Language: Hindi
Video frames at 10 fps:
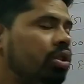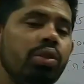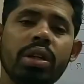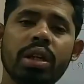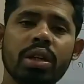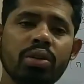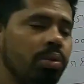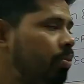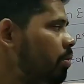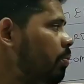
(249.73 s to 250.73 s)
जरूरी नहीं कि
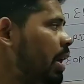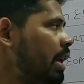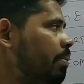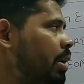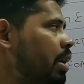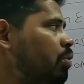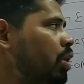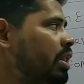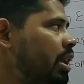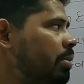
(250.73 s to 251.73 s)
जो बाहर नंबर है
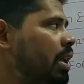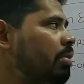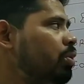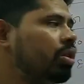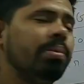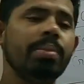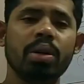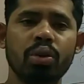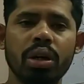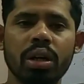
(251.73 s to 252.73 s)
वो अंदर वाला भी वो
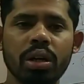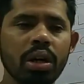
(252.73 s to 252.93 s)
नंबर होगा